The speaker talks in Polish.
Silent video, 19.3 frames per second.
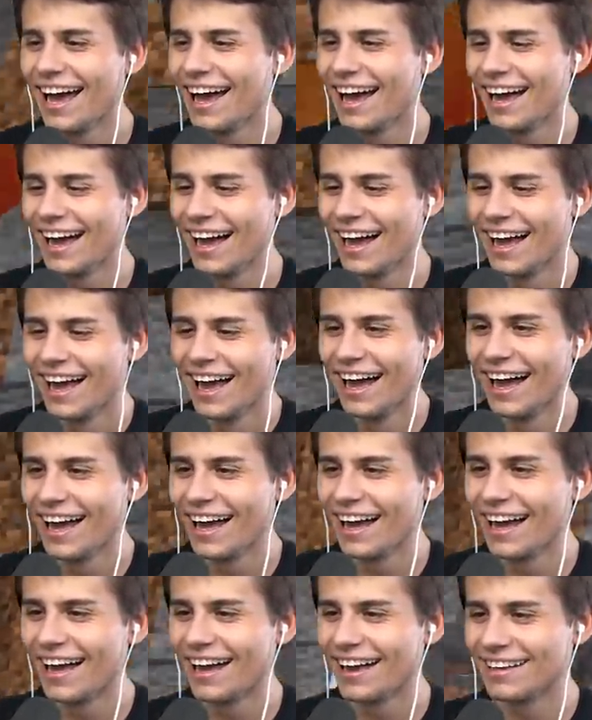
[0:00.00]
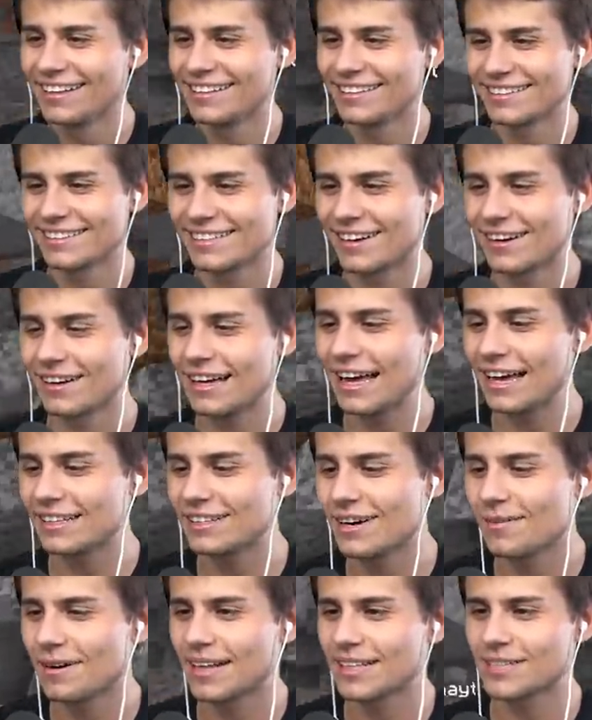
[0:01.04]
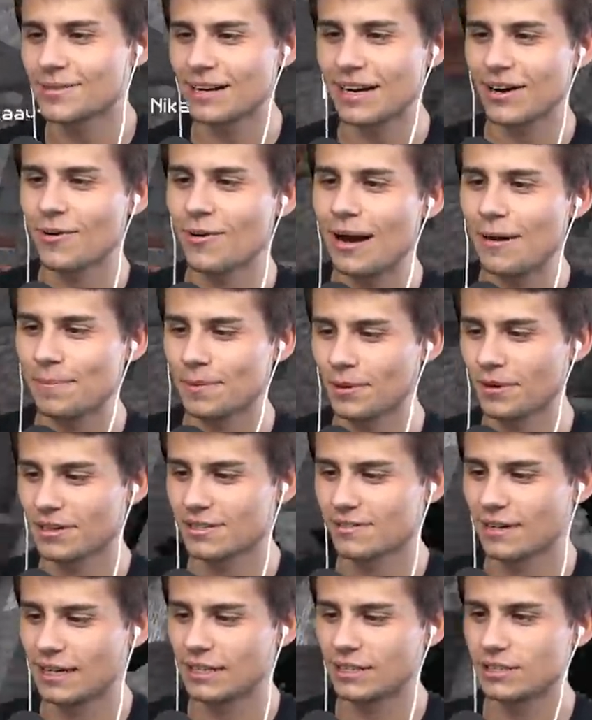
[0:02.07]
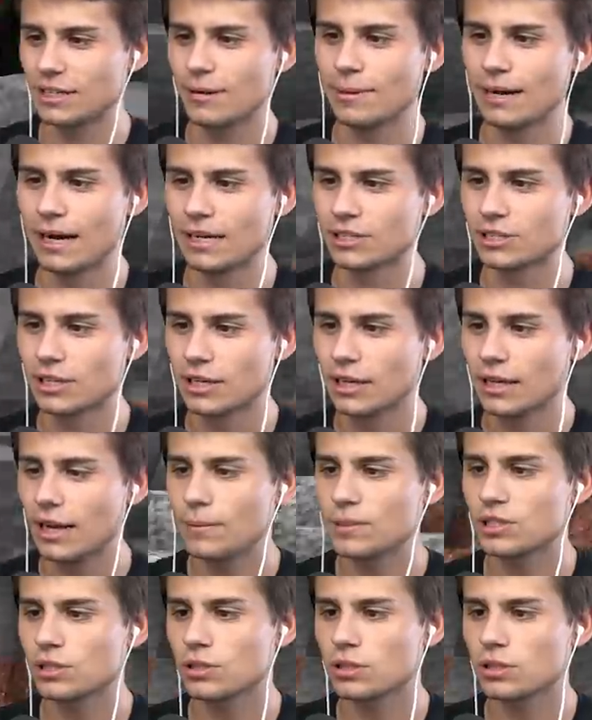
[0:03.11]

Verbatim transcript: Ty łachudro! E, to co? Ej, dobra, trzeba go łapką rozwalić. A masz, a masz.